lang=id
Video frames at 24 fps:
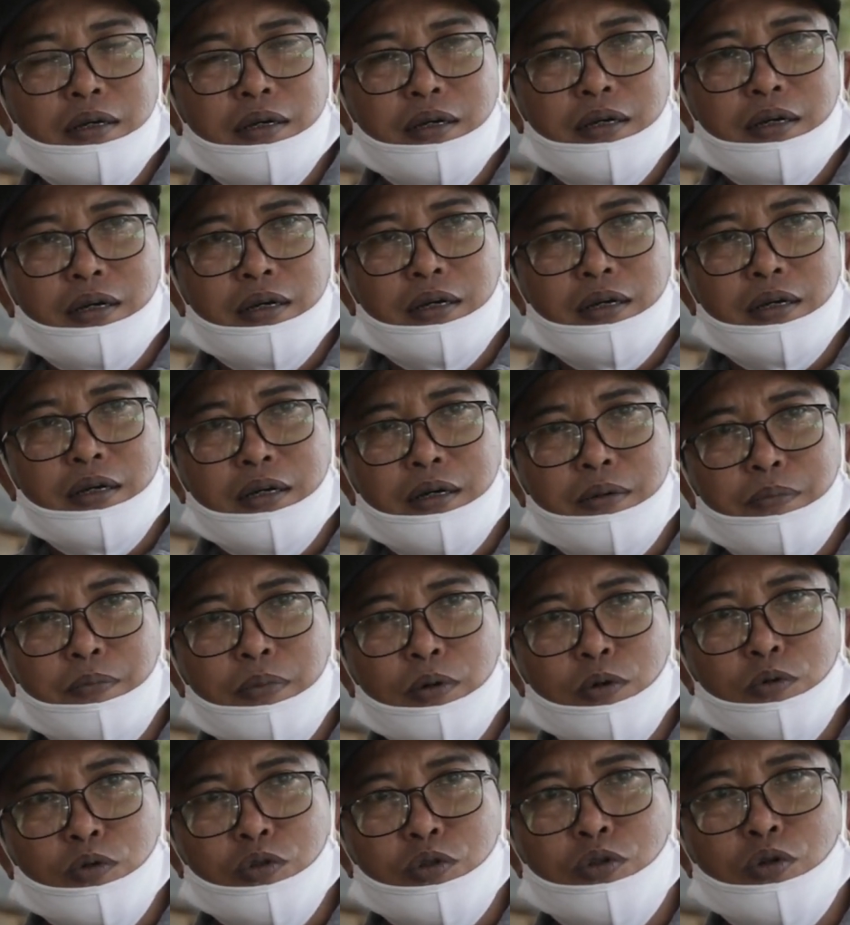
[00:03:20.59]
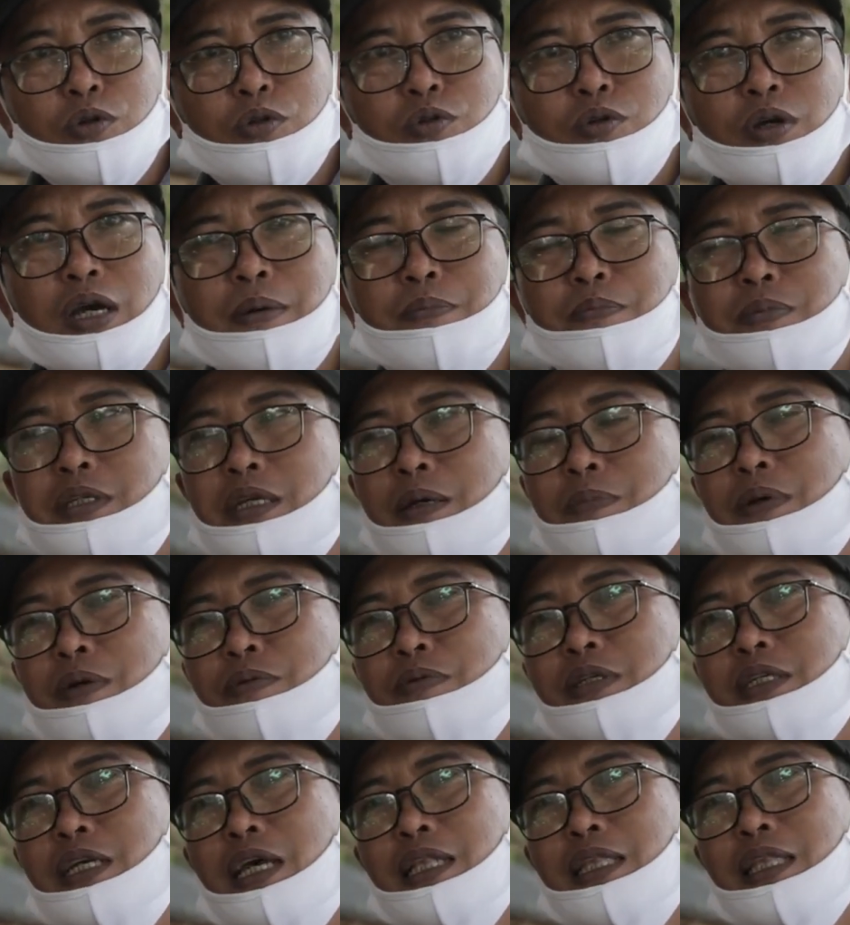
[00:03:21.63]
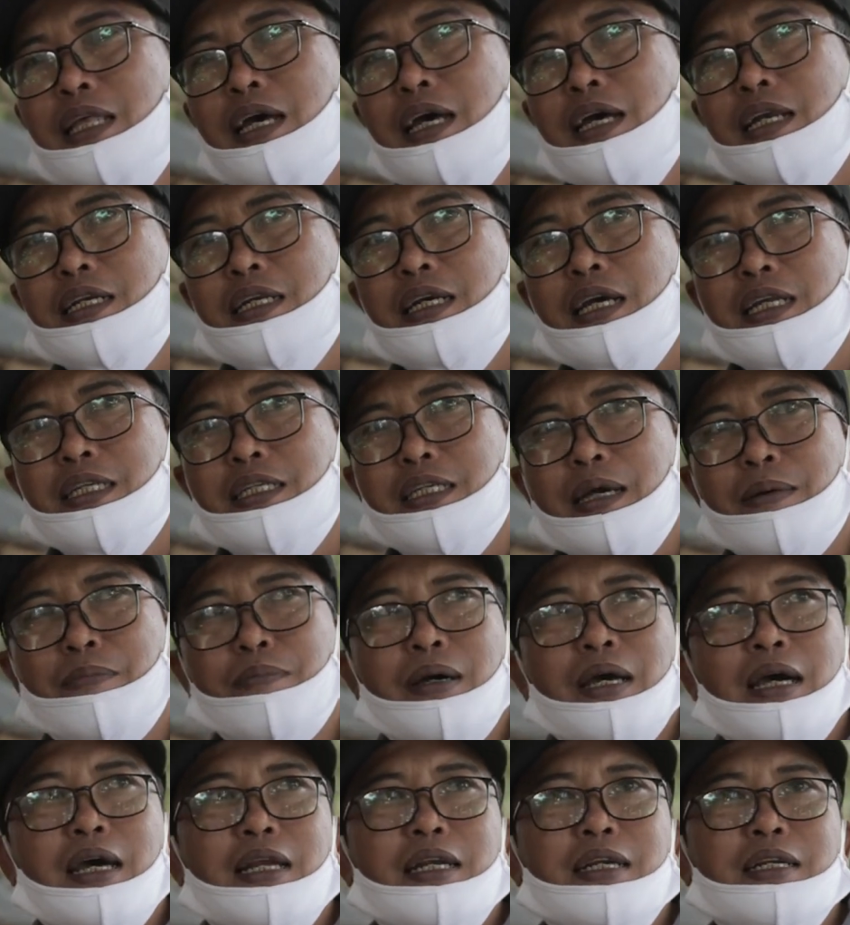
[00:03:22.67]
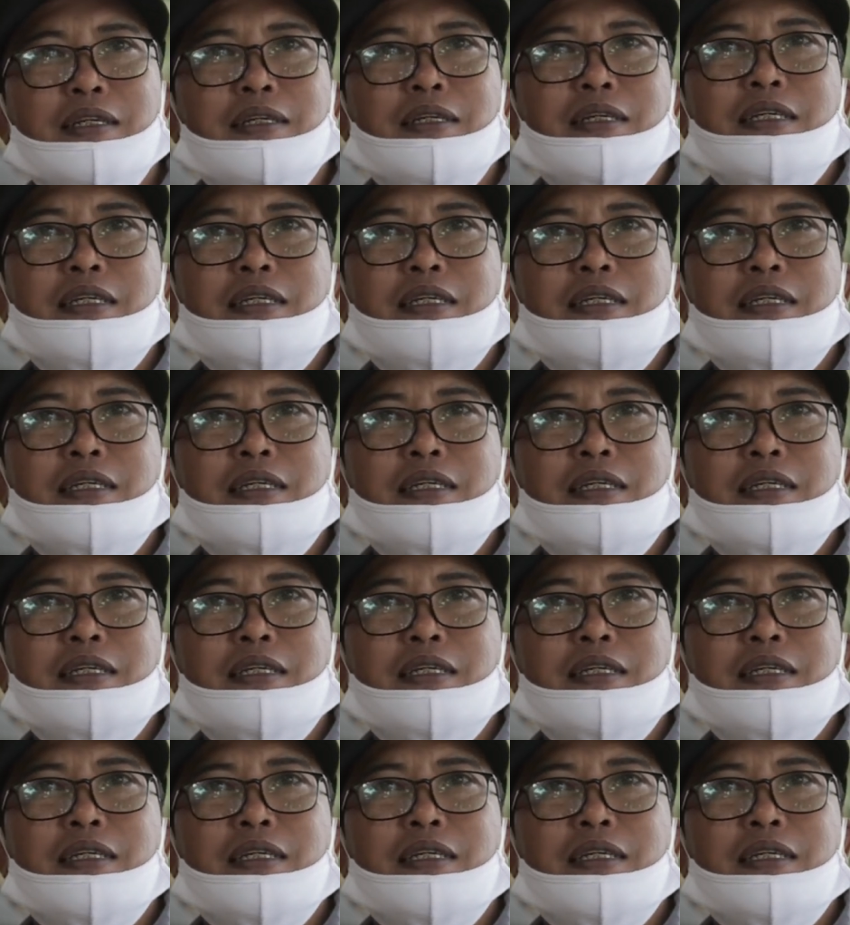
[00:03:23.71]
eh, pengunjung juga bisa berwisata dengan nyaman